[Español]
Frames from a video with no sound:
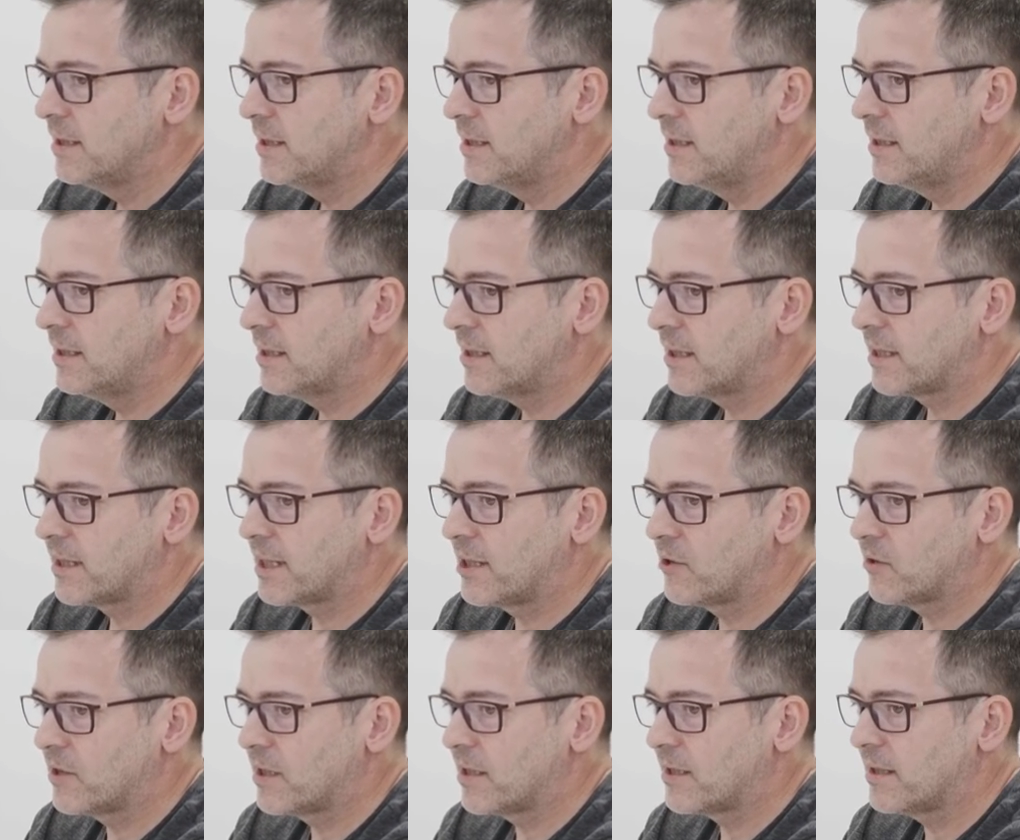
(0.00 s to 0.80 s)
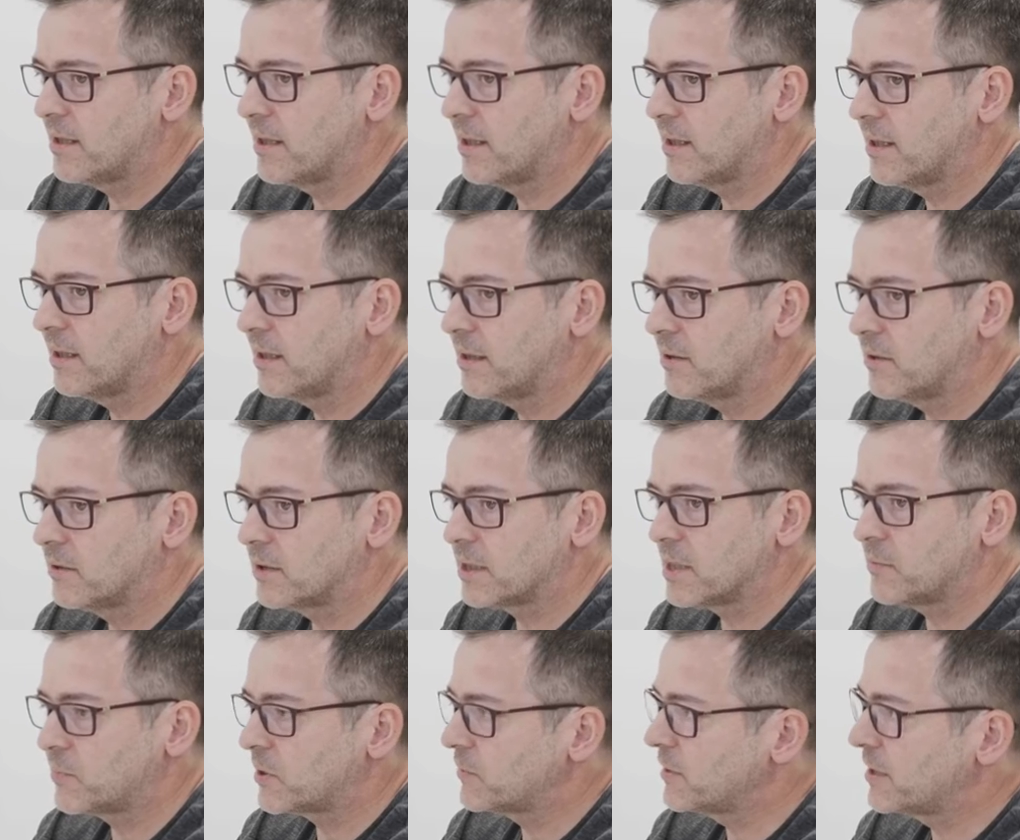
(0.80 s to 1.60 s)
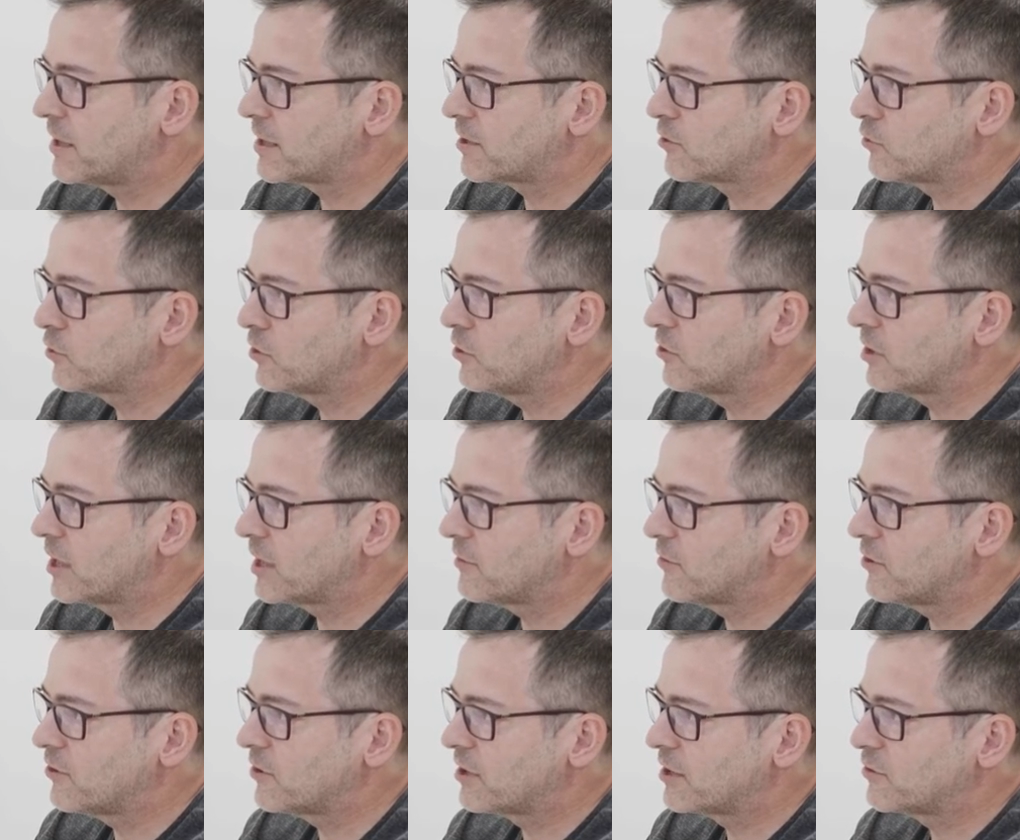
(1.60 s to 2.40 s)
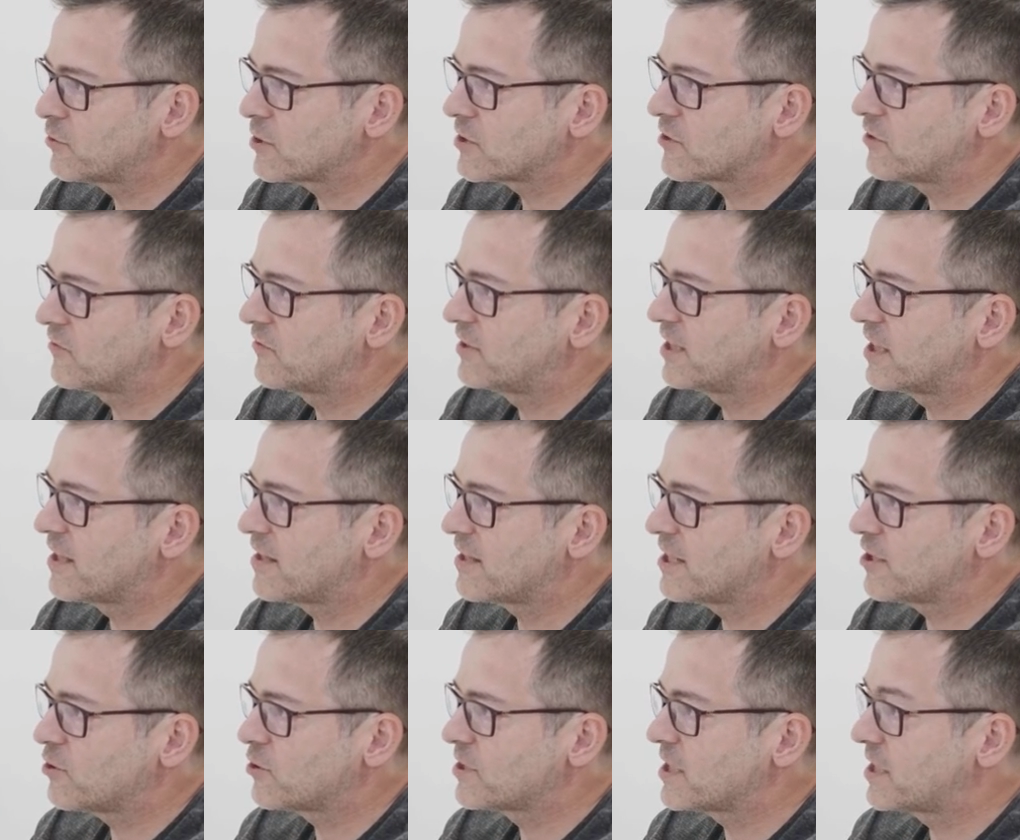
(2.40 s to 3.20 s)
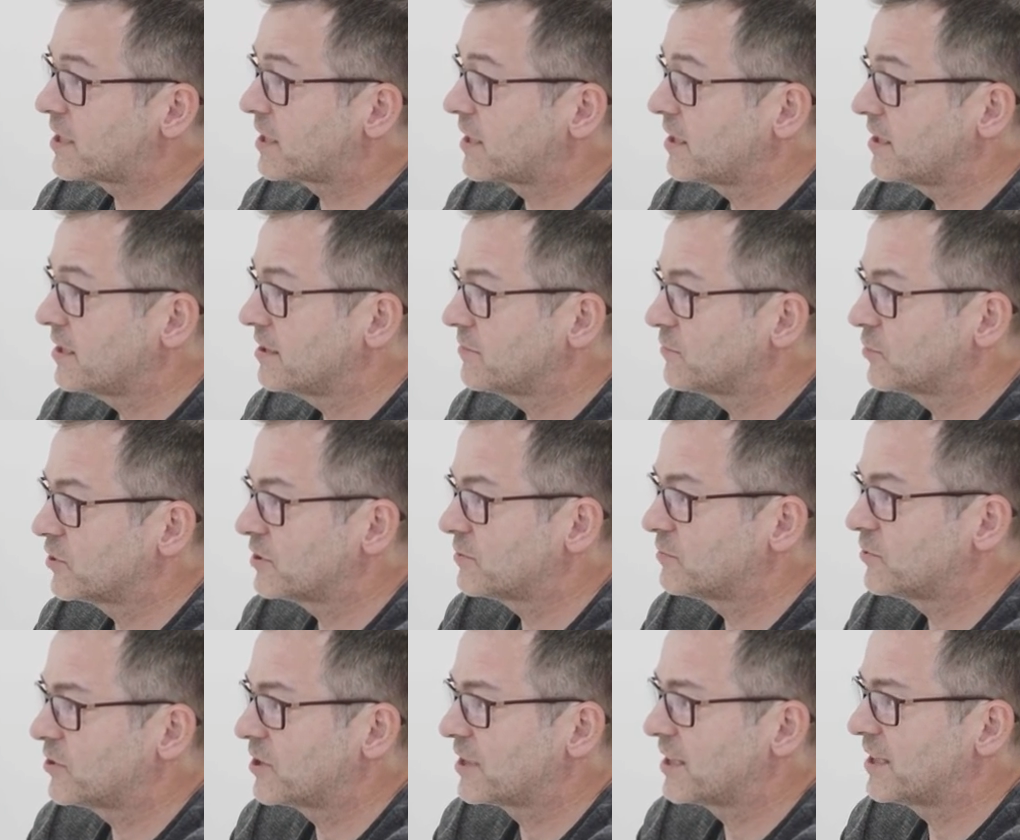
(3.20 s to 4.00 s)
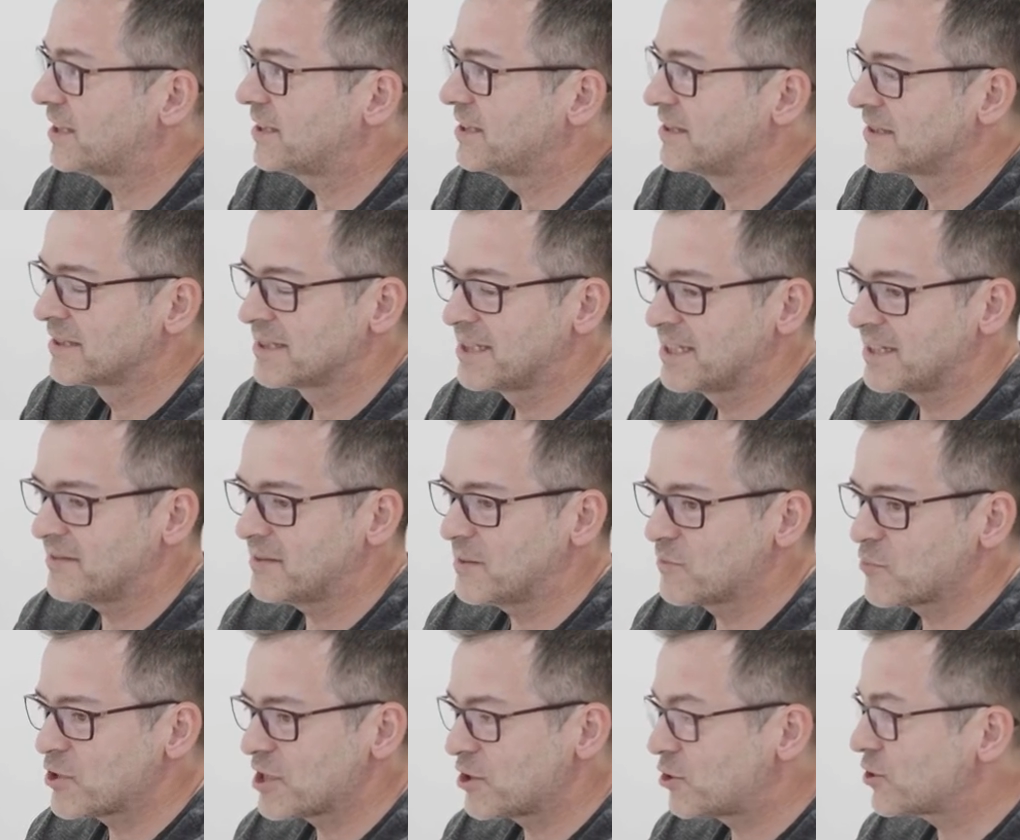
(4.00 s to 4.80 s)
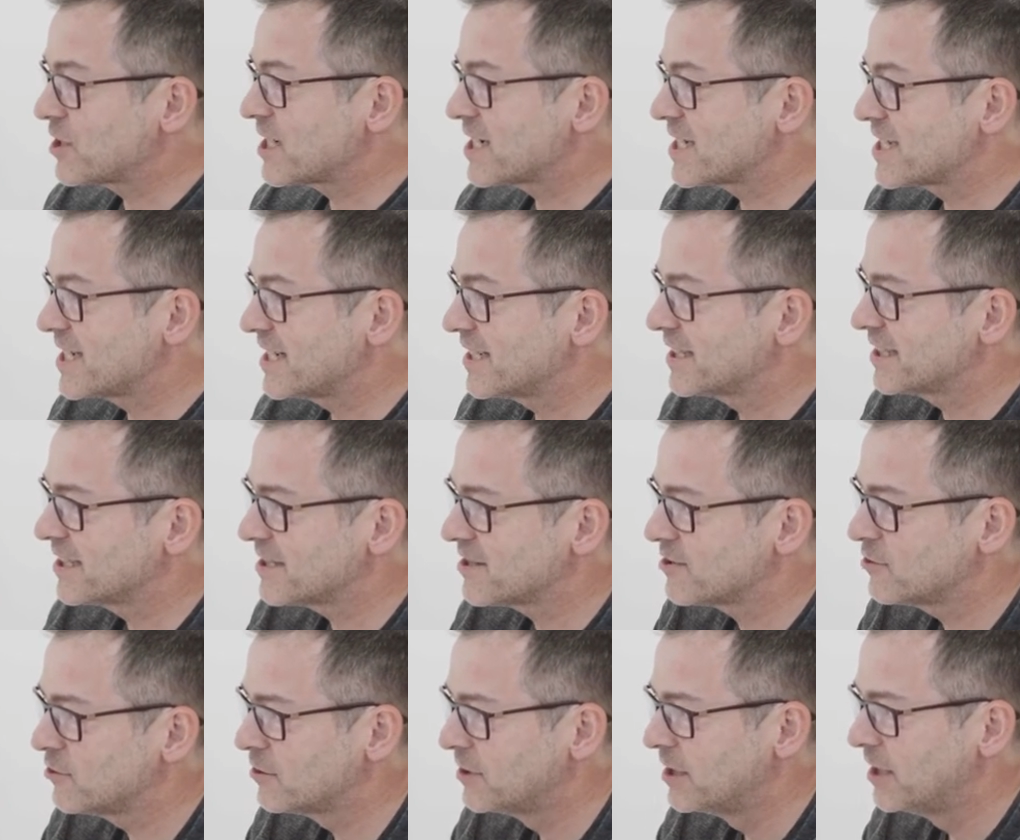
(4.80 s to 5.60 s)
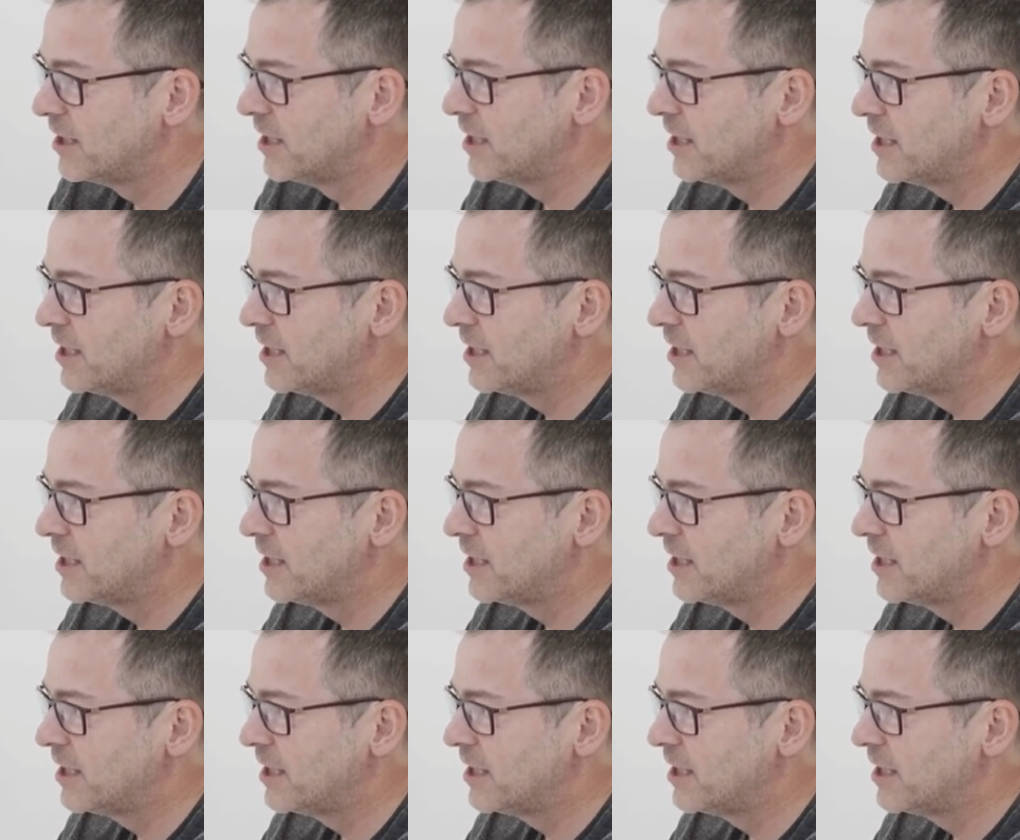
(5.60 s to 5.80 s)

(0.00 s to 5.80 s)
y el CEO decía, es la primera reunión que veo que nuestro financiero se ríe, pues porque hablamos de cosas llanas, ¿no?